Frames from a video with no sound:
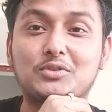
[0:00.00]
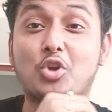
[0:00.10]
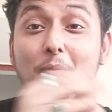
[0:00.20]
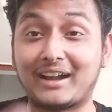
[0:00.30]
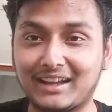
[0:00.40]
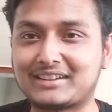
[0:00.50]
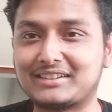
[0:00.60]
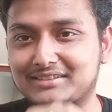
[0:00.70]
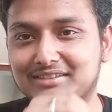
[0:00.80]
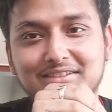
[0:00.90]
रोमांटिक
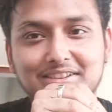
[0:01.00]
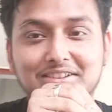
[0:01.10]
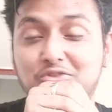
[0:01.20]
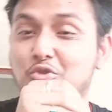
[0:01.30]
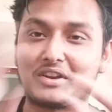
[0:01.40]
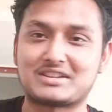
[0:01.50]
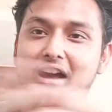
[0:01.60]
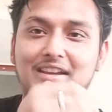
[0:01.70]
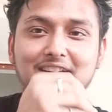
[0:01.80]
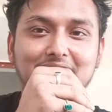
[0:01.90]

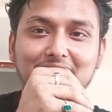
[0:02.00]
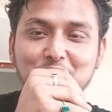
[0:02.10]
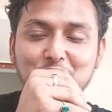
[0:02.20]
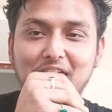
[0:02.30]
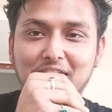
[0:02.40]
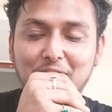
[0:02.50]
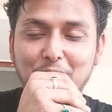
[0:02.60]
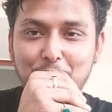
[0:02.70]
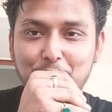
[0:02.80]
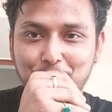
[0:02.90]
सुपरस्टार है यार तू जान ही रहे
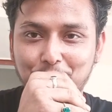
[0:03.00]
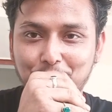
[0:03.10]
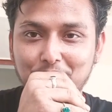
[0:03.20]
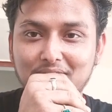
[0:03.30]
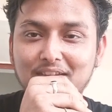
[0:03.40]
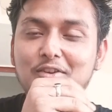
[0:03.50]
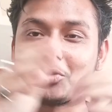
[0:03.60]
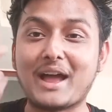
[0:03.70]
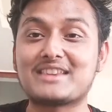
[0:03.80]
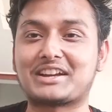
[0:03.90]
हो
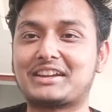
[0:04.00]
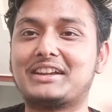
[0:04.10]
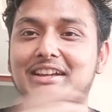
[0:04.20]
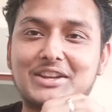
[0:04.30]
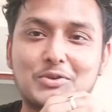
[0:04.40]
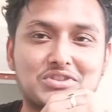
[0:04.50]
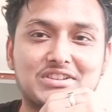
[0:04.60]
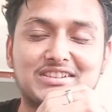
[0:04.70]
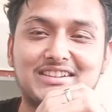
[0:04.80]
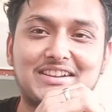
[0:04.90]
रोमांस का किंग कहते हैं उसे
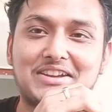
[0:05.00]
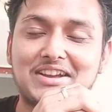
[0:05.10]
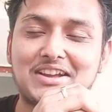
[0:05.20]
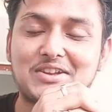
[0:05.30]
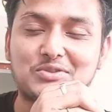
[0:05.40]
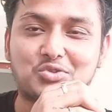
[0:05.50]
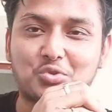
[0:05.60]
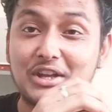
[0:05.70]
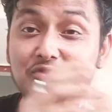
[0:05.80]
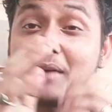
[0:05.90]
तो
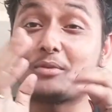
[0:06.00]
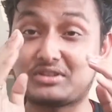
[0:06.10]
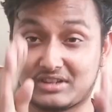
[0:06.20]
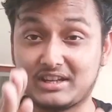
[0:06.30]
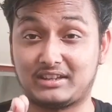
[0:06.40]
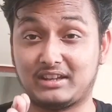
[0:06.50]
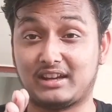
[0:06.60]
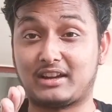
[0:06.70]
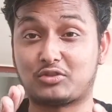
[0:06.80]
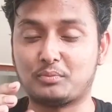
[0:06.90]
मैंने वहाँ पर मिस्टेक किया
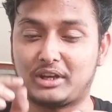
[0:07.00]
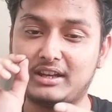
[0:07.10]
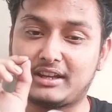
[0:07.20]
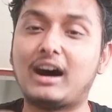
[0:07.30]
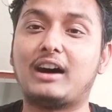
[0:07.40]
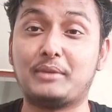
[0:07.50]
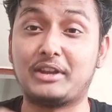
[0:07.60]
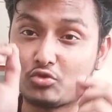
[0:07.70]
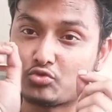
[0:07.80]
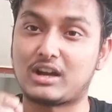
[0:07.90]
यार तो मैंने लिखा मैंने
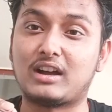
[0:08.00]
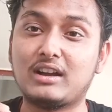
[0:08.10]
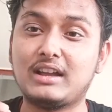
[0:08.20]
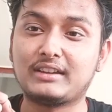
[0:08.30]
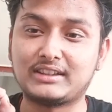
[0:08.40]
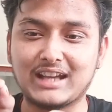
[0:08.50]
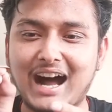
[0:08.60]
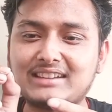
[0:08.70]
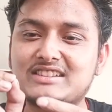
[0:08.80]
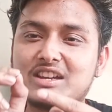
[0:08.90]
सोचा कि
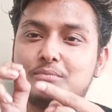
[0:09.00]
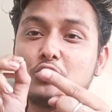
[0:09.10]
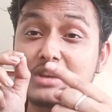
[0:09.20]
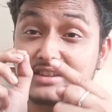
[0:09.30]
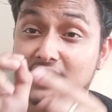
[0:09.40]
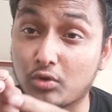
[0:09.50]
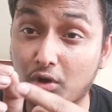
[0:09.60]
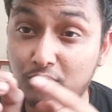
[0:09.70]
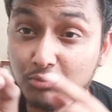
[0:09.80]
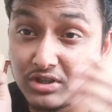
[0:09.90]
आज से जब भी कुछ ऐसा होगा
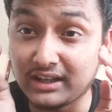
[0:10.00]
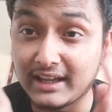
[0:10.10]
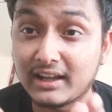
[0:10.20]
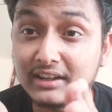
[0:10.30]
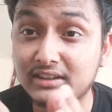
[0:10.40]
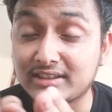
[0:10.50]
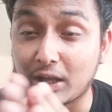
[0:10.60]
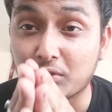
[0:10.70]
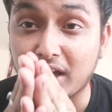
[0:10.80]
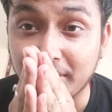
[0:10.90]
कोई मुझे कहेगा कि
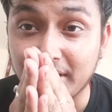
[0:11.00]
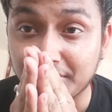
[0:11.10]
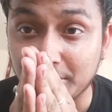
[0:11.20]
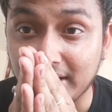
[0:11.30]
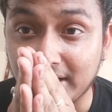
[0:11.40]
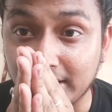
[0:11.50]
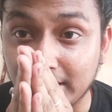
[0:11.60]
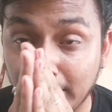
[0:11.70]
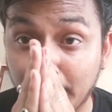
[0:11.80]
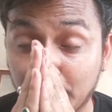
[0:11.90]
शाहरुख खान मेरा फेवरेट है
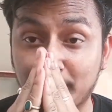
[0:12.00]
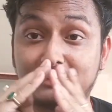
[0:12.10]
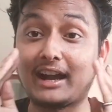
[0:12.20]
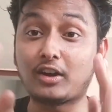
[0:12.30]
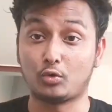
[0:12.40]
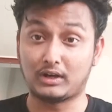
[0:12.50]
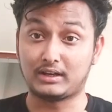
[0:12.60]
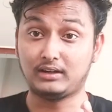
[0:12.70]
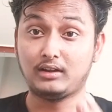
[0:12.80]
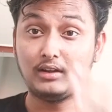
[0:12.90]
तो मैं क्या करूँगा
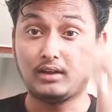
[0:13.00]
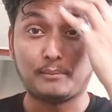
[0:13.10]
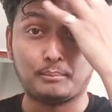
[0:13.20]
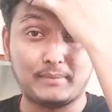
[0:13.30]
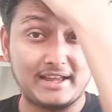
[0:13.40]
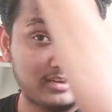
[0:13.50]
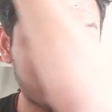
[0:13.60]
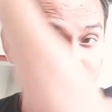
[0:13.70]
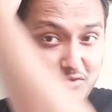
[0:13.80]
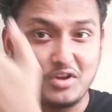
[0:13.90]
ना
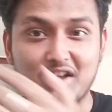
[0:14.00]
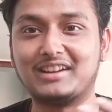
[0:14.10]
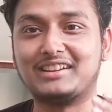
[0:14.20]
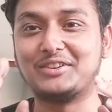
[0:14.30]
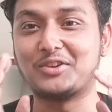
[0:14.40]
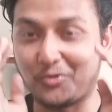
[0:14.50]
मैं